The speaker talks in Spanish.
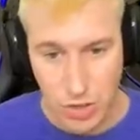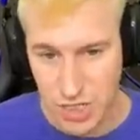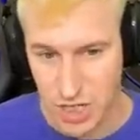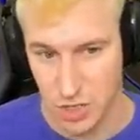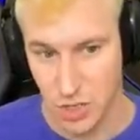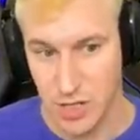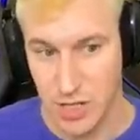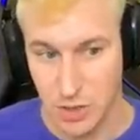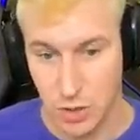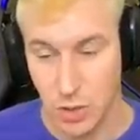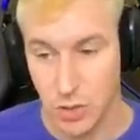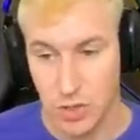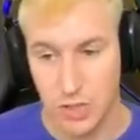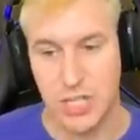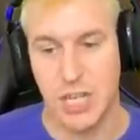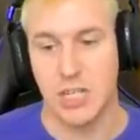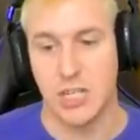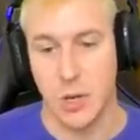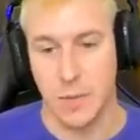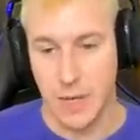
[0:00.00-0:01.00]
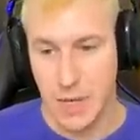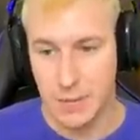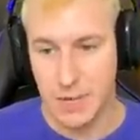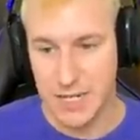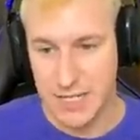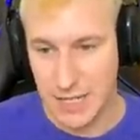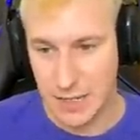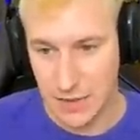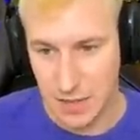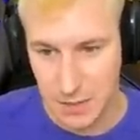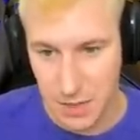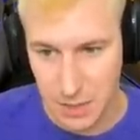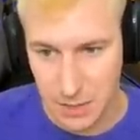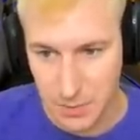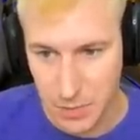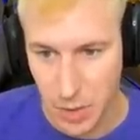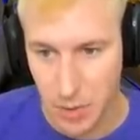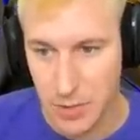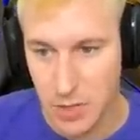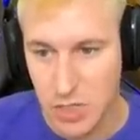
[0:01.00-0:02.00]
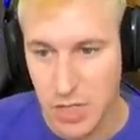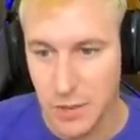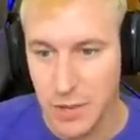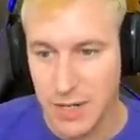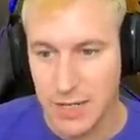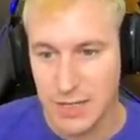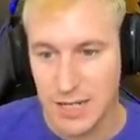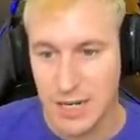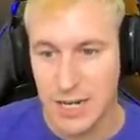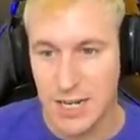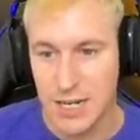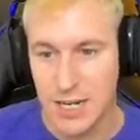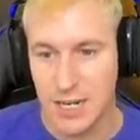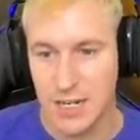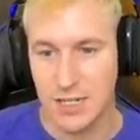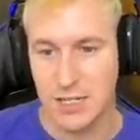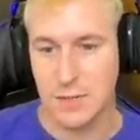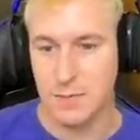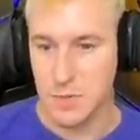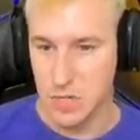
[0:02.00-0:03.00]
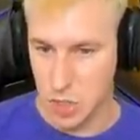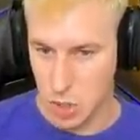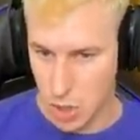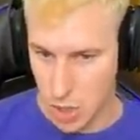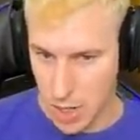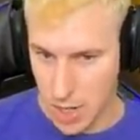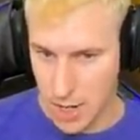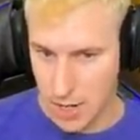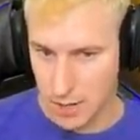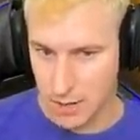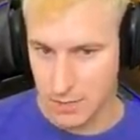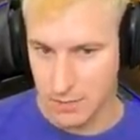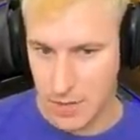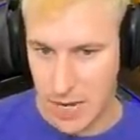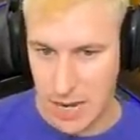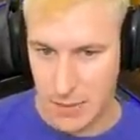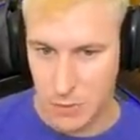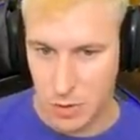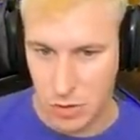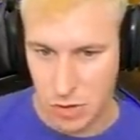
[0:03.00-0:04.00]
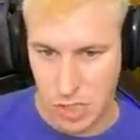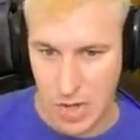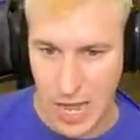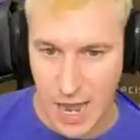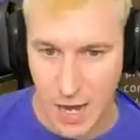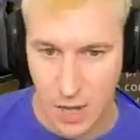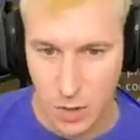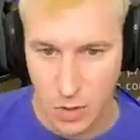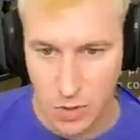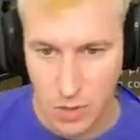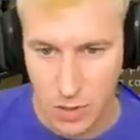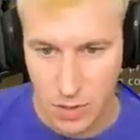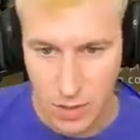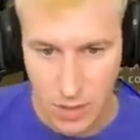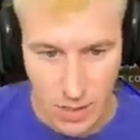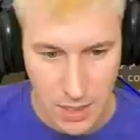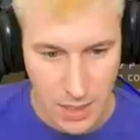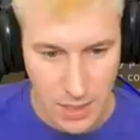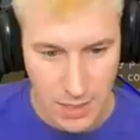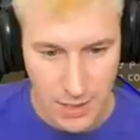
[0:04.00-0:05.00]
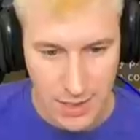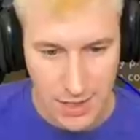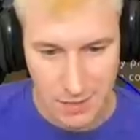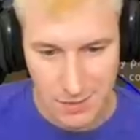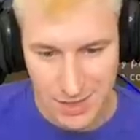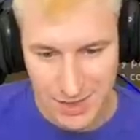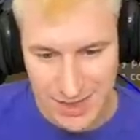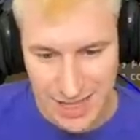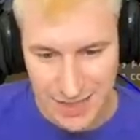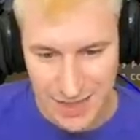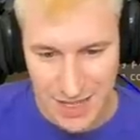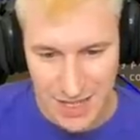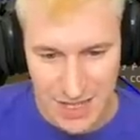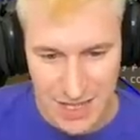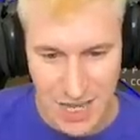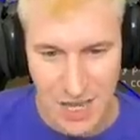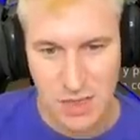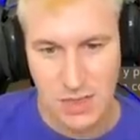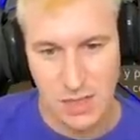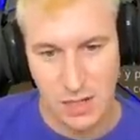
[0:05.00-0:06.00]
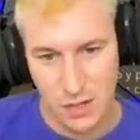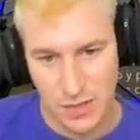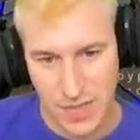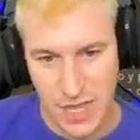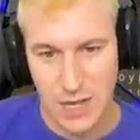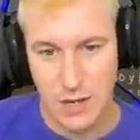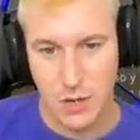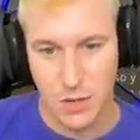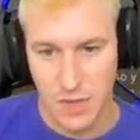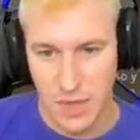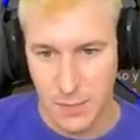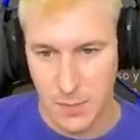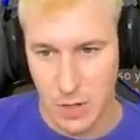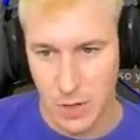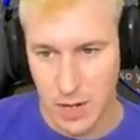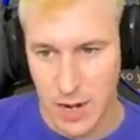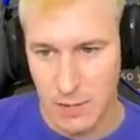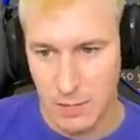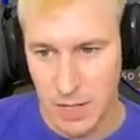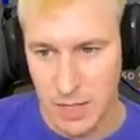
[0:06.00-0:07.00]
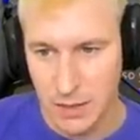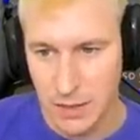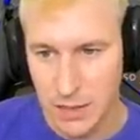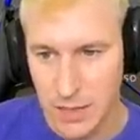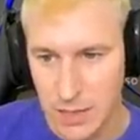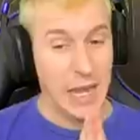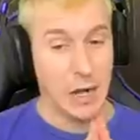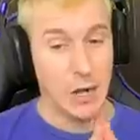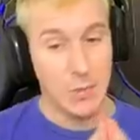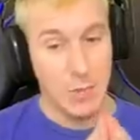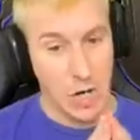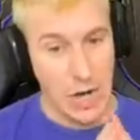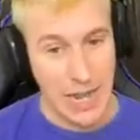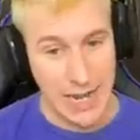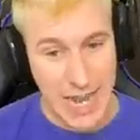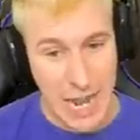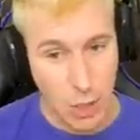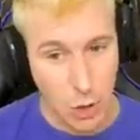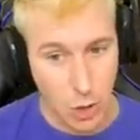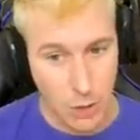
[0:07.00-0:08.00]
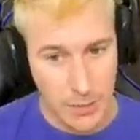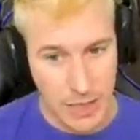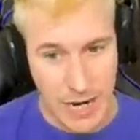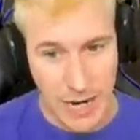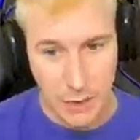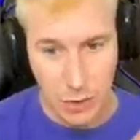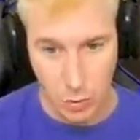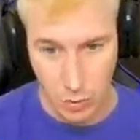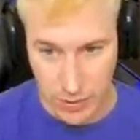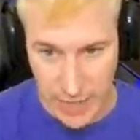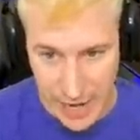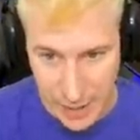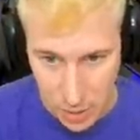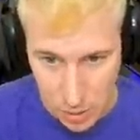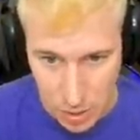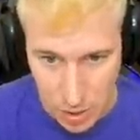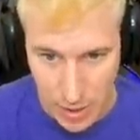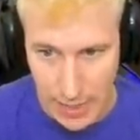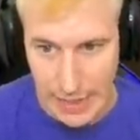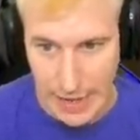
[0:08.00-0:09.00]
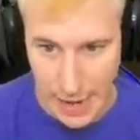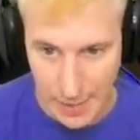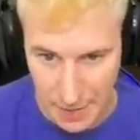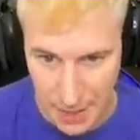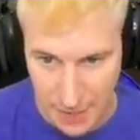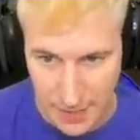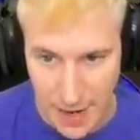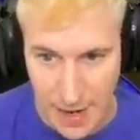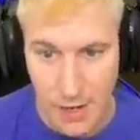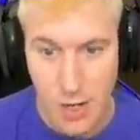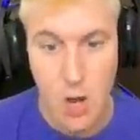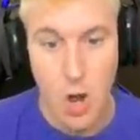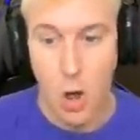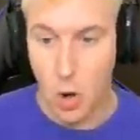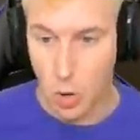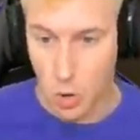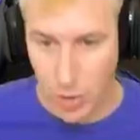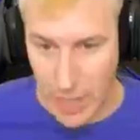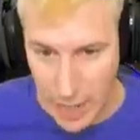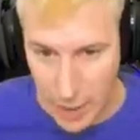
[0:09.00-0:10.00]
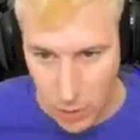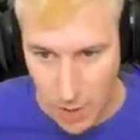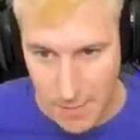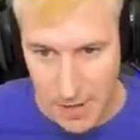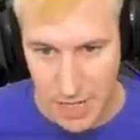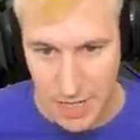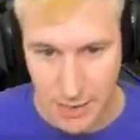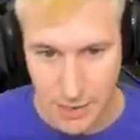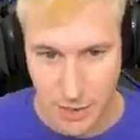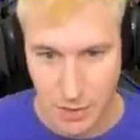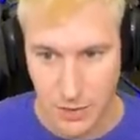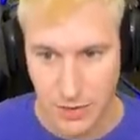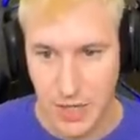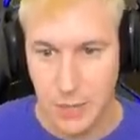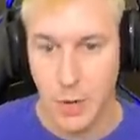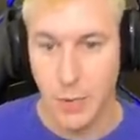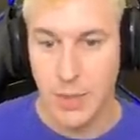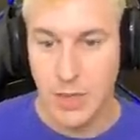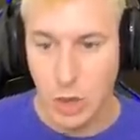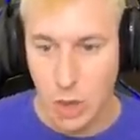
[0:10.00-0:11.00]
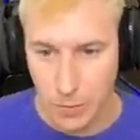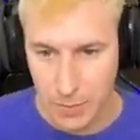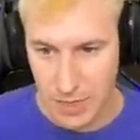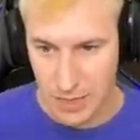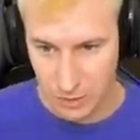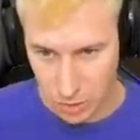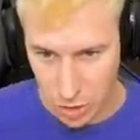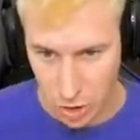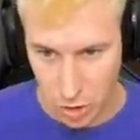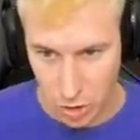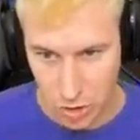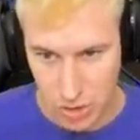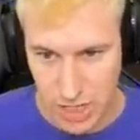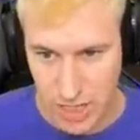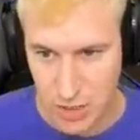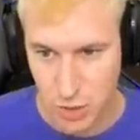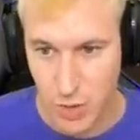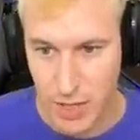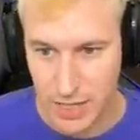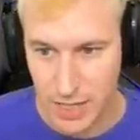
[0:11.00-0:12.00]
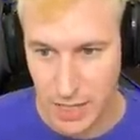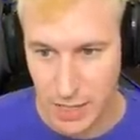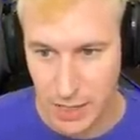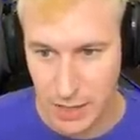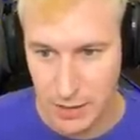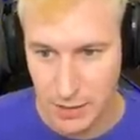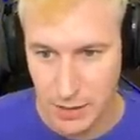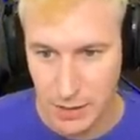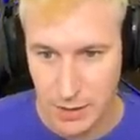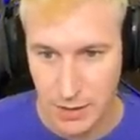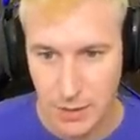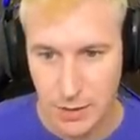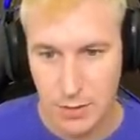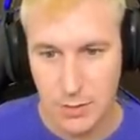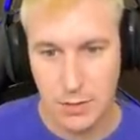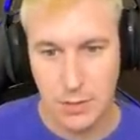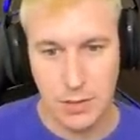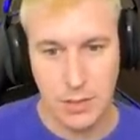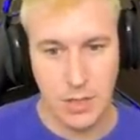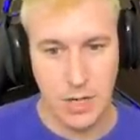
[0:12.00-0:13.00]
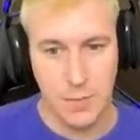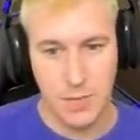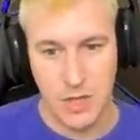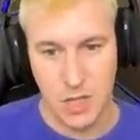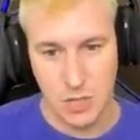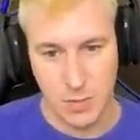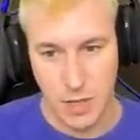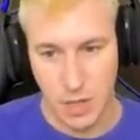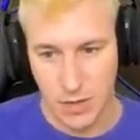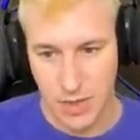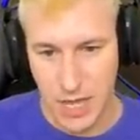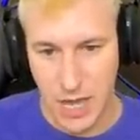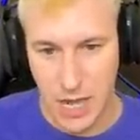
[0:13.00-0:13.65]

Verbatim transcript: cuchillo de todos Y eso viene bastante bien, por lo menos a saber que tienes Bien, vamos, la hoja. Reventadilla, 0.5 en deplorable Pero molaría culminar con una roja, la verdad O con algo amarillo, de momento bien, dos rosas, no hay queja hay IP2000